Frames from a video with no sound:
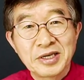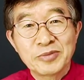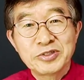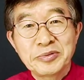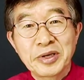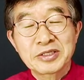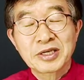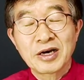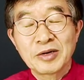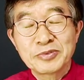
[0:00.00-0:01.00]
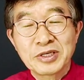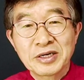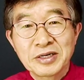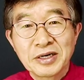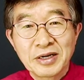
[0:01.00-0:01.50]
아버지의
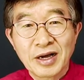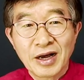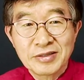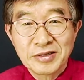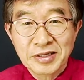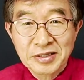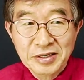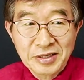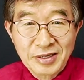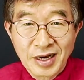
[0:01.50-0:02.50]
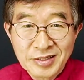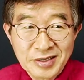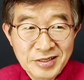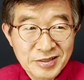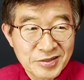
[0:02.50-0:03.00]
창업자가 아들에게
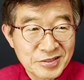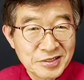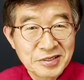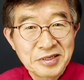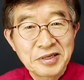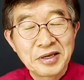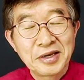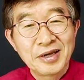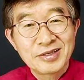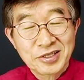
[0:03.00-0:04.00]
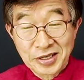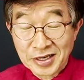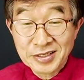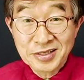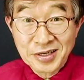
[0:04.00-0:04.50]
가르치는 것이 세
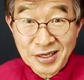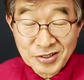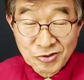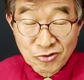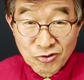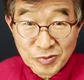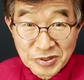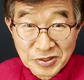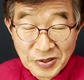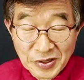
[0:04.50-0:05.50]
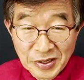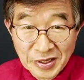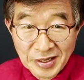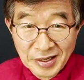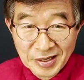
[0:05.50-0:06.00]
가지를 가르치더군요.
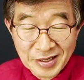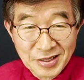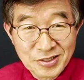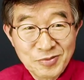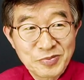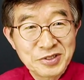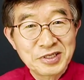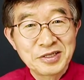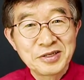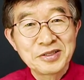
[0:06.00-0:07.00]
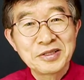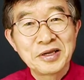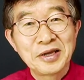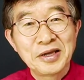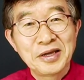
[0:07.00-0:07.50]
그러니까 첫 번째는
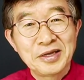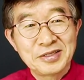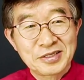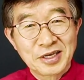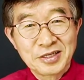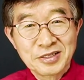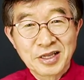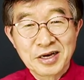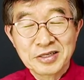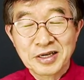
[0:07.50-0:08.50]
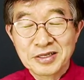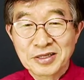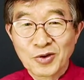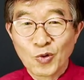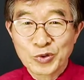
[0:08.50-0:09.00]
이제 차를 타거나
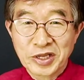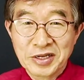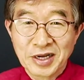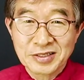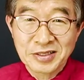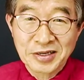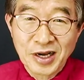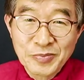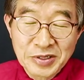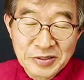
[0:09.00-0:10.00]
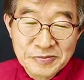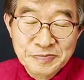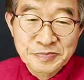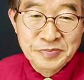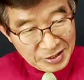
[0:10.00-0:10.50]
이렇게 호텔 같은 데 가면
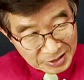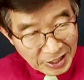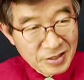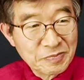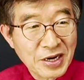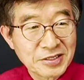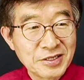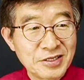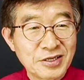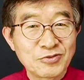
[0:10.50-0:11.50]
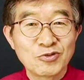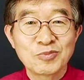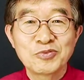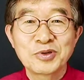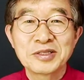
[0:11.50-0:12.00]
은 차를
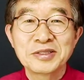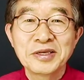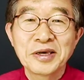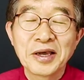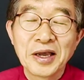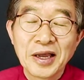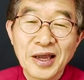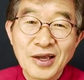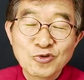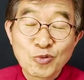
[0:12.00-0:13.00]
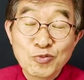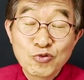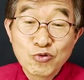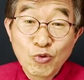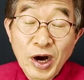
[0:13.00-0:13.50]
파킹시켜주는 분한테 좀
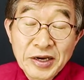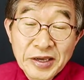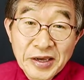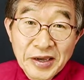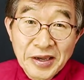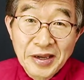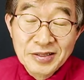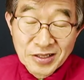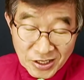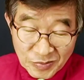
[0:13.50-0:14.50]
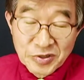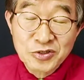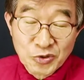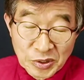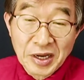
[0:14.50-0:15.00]
후하게
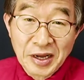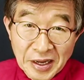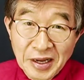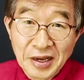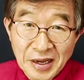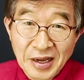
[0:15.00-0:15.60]
팁을 줘라.